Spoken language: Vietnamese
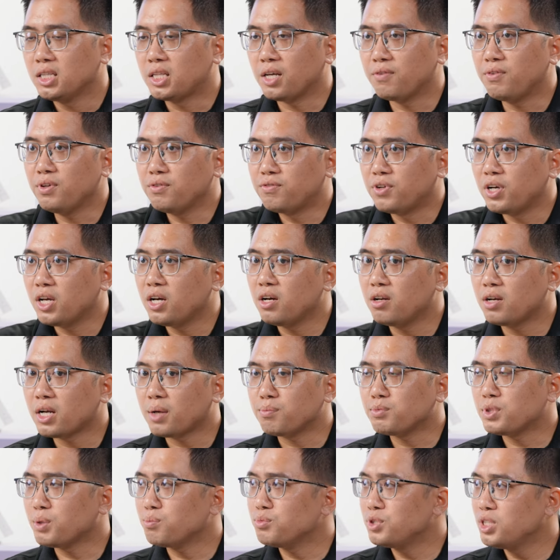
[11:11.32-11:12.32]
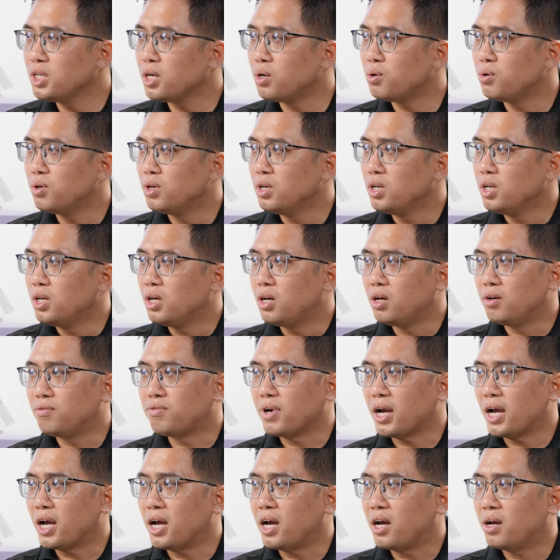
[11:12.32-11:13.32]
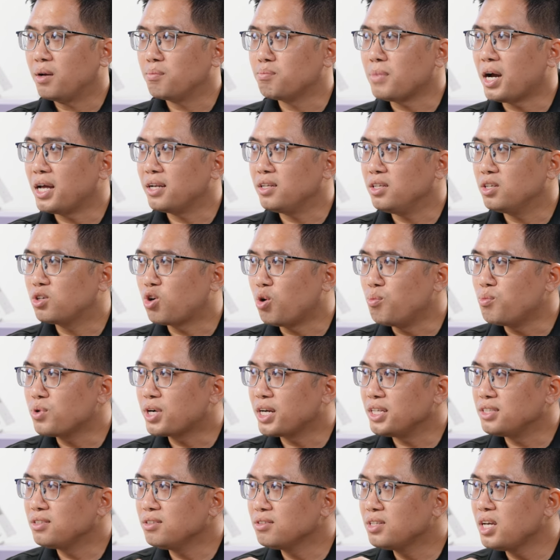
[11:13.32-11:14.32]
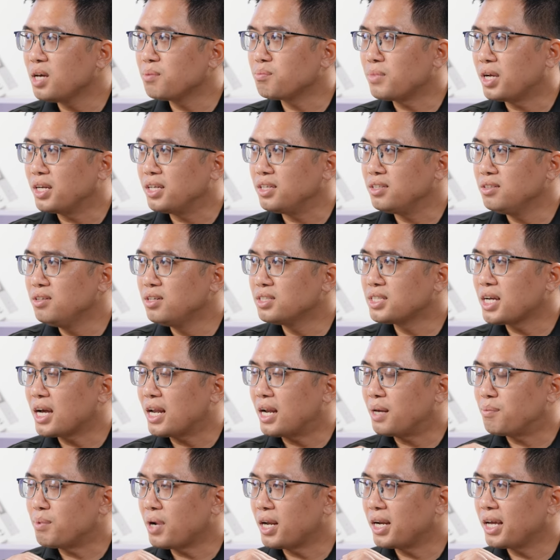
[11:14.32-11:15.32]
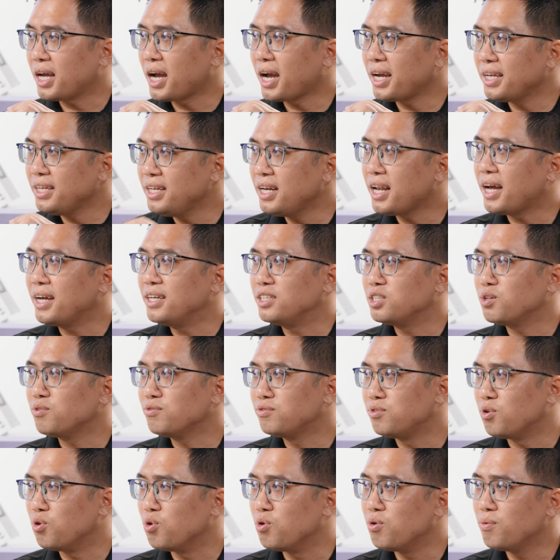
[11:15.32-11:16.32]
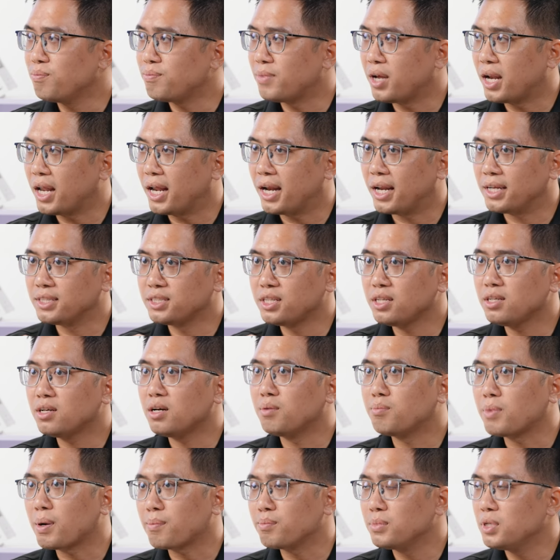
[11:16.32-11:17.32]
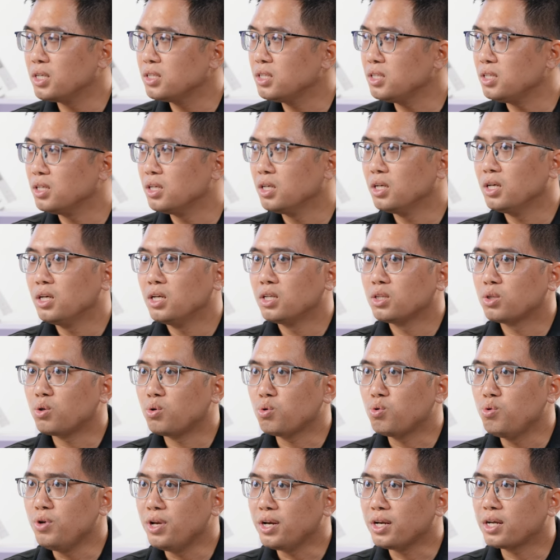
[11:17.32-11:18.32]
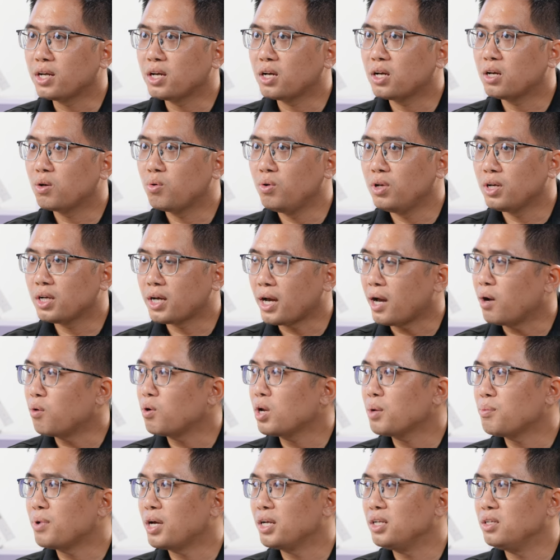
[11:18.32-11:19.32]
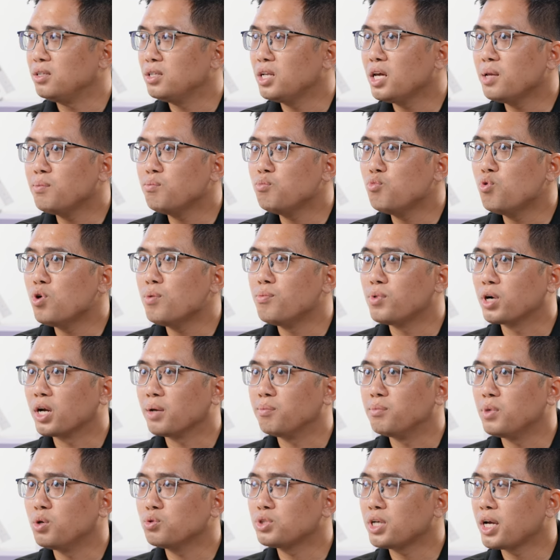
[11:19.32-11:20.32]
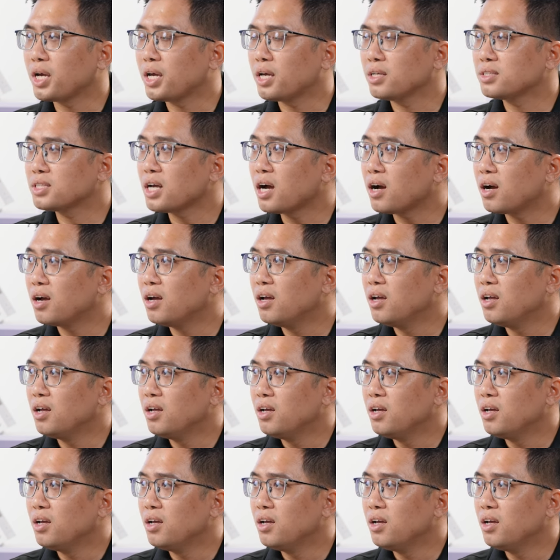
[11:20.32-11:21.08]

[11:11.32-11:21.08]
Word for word: Thế vì với hơn năm trăm triệu và bạn ấy có một cái dữ kiện bạn ấy đưa ra là bạn ấy hay đi lại trong phố, Đúng mà rồi. Lại là single mom nữa, thì tôi khuyên khuyên kháo là bạn ấy nên mua một cái mẫu xe xăng.